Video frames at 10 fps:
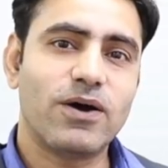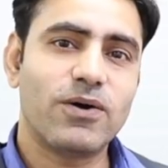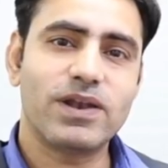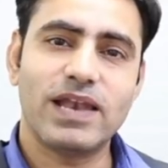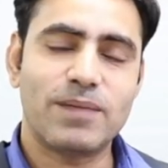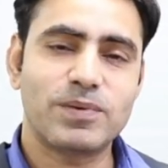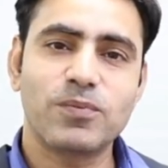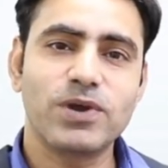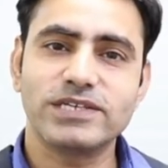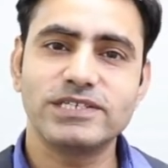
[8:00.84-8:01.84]
और
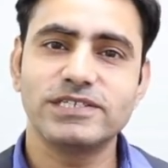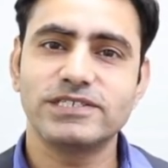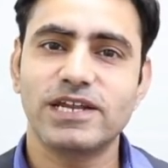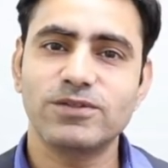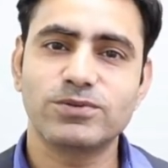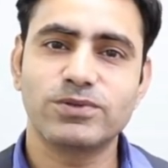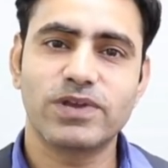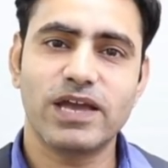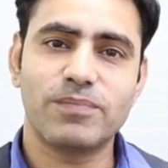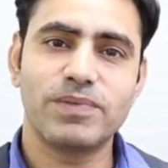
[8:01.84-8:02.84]
लैपटॉप कोई ऐसी चीज़ नहीं है ना दोस्तों
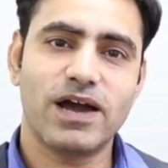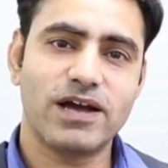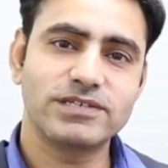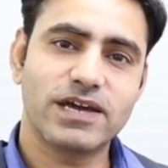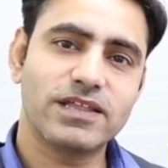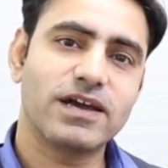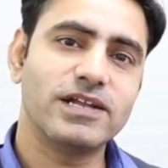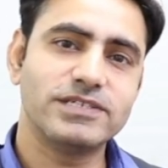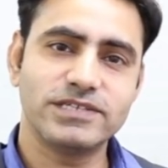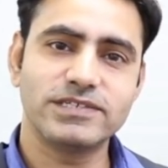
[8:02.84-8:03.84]
कि आपने आज खरीदा
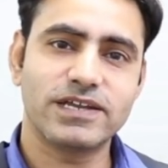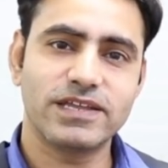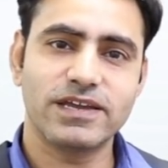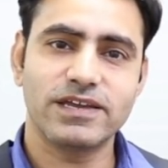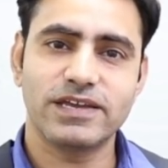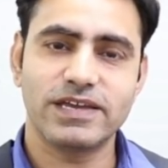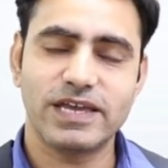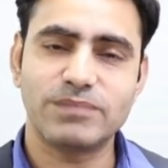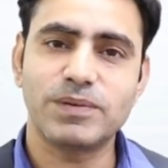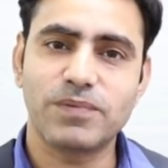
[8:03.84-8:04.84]
कल चेंज कर देंगे
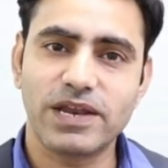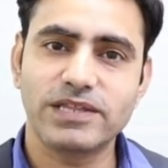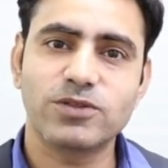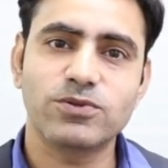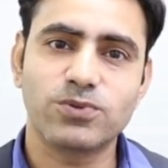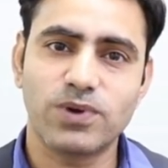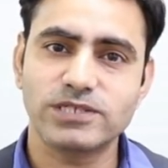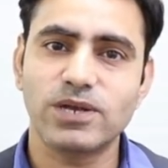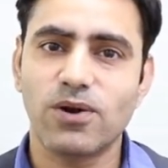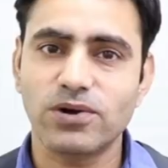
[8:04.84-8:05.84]
या आप जब खरीदे तो थोड़ा
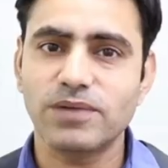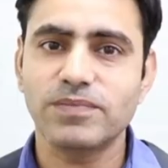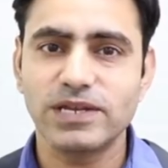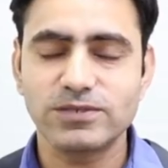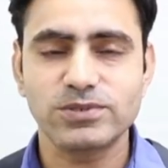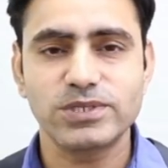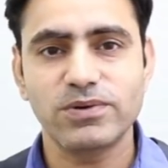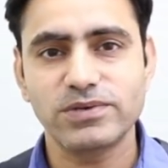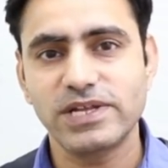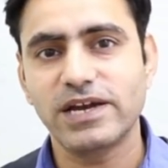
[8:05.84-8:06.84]
सा लॉन्ग टर्म के लिए सोचते
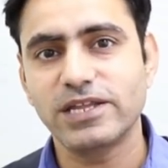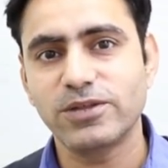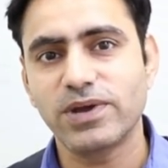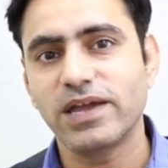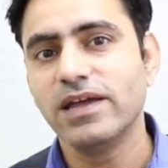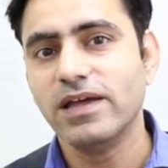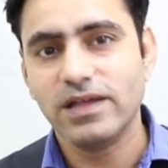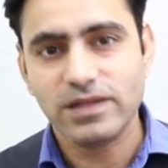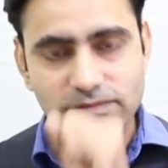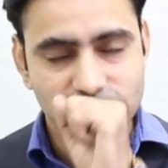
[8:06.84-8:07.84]
होंगे इसलिए खरीदते
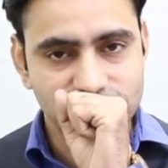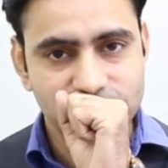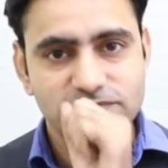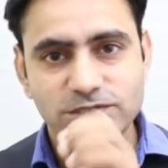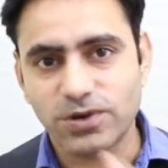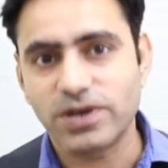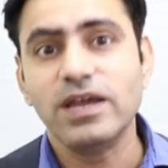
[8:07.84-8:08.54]
होंगे सॉरी